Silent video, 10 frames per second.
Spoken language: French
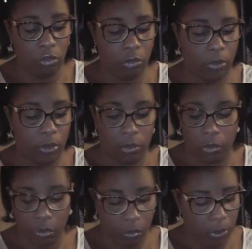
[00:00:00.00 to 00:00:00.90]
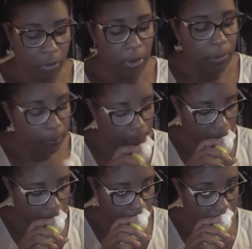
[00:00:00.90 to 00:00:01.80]
je sais pas ils ont pas mis
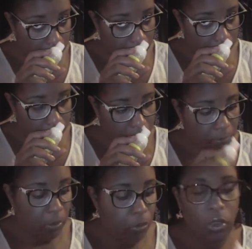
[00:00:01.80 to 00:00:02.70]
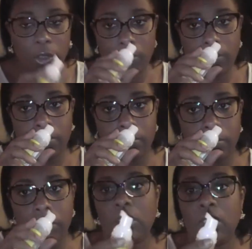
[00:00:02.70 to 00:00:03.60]
par contre ça,
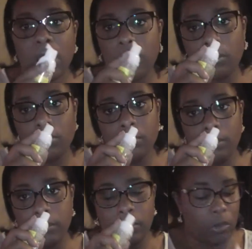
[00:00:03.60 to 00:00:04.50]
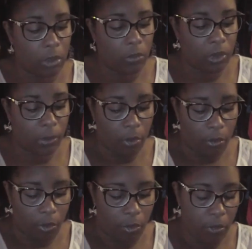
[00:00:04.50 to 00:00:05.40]
ça sent le savon voilà, tout
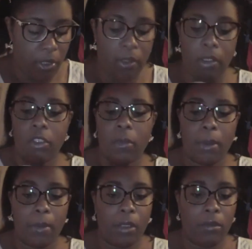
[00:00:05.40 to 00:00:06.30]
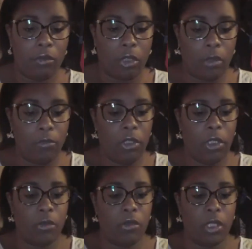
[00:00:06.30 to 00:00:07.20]
simplement. Mais c'est pas mal. Voilà, un
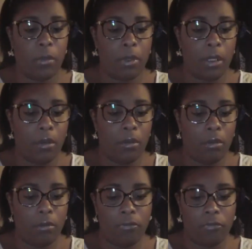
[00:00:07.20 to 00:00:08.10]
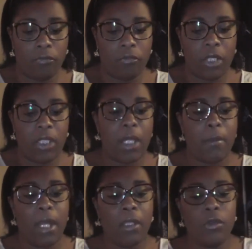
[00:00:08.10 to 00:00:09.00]
petit cadeau sympa. Euh, de
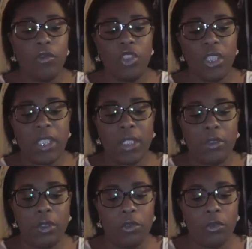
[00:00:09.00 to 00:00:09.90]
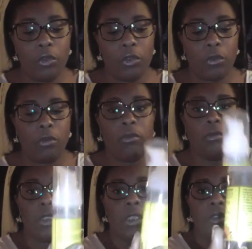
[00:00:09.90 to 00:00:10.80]
la marque Jane Carter Solutions.
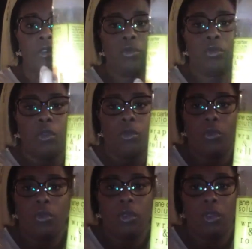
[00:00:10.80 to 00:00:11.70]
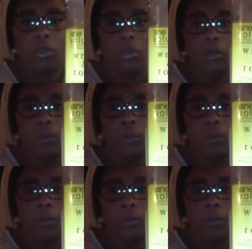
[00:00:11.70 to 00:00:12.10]
Voilà, je vous le remontre.